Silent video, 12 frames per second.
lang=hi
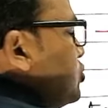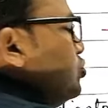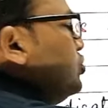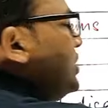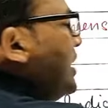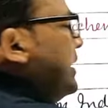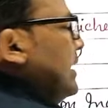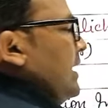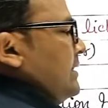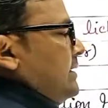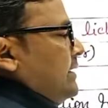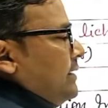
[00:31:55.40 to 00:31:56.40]
के सूचक
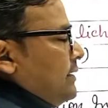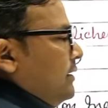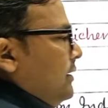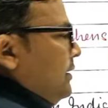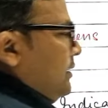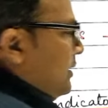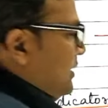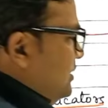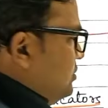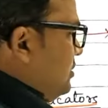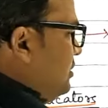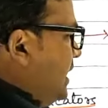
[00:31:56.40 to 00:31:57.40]
कहलाते हैं
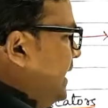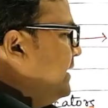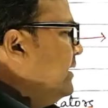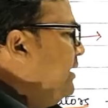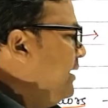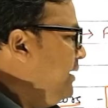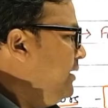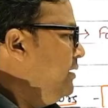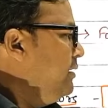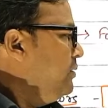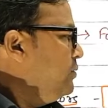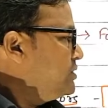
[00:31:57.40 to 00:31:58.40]
यानी जो लाइकेन है
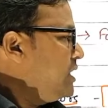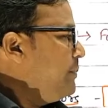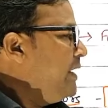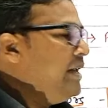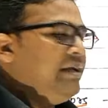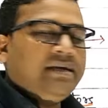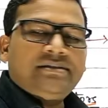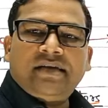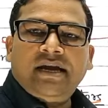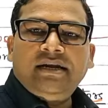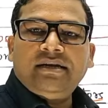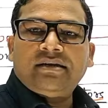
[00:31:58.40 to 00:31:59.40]
वो सल्फर
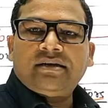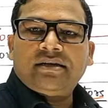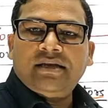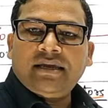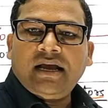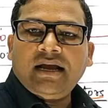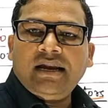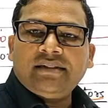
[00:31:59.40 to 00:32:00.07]
डाइऑक्साइड के क्या